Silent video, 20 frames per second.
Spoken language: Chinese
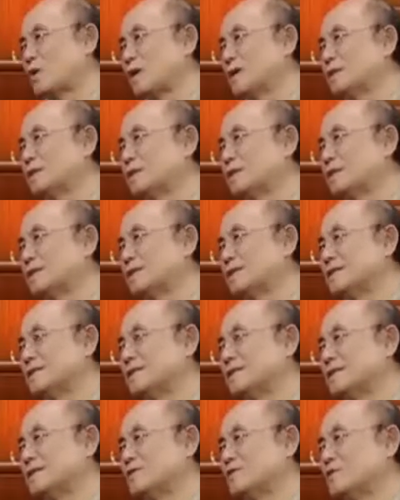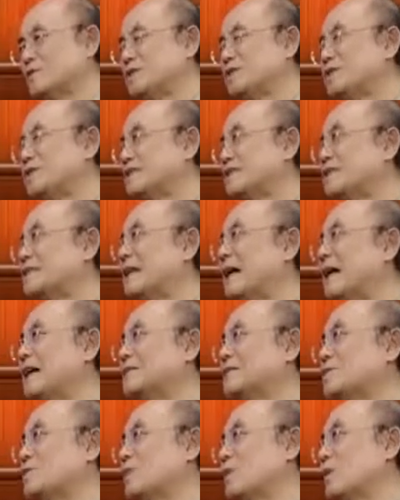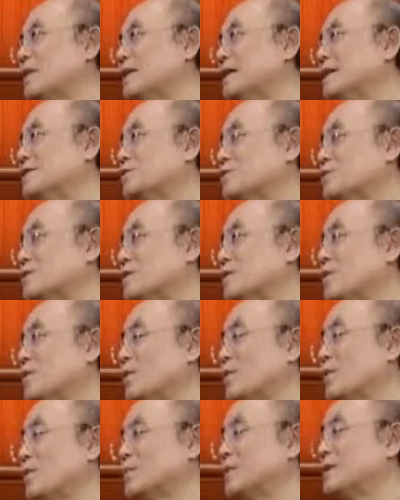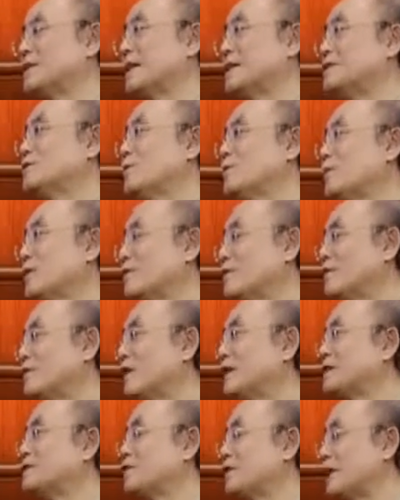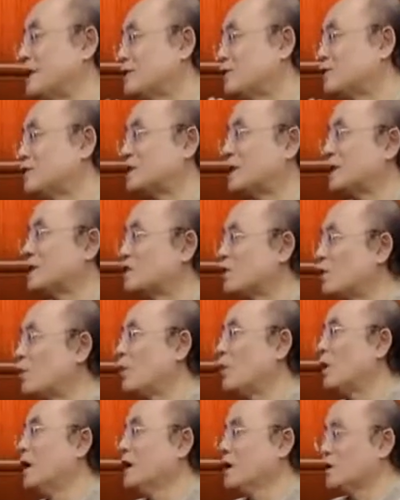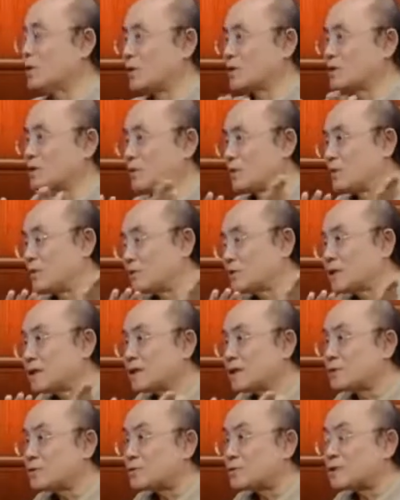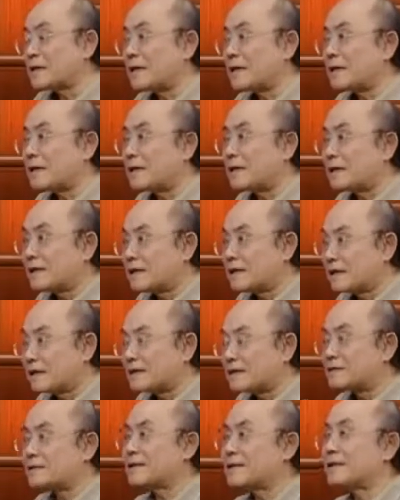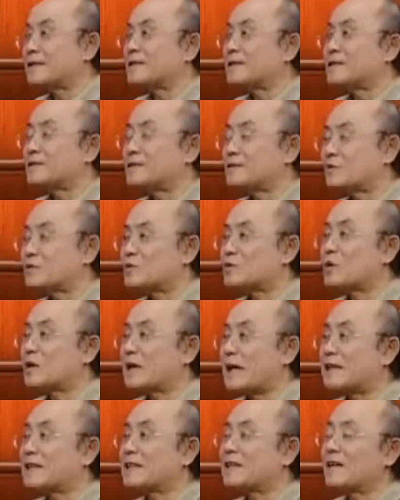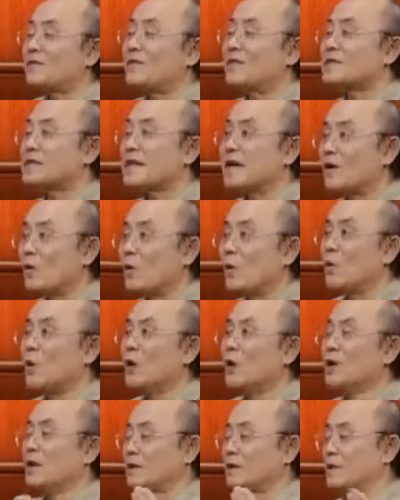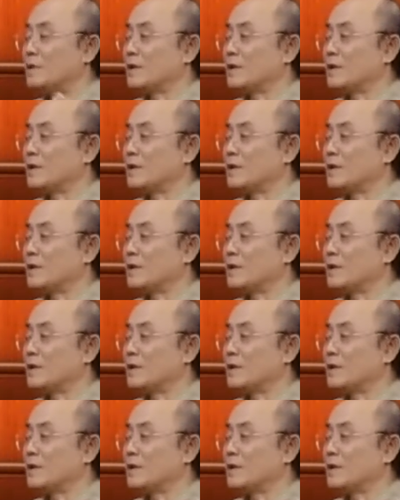一种传统的那种意识形态那种观念组织。因为我不是研究贝多芬，就研究日常生活。我是从流行歌曲，在这个就是说改革开放前后，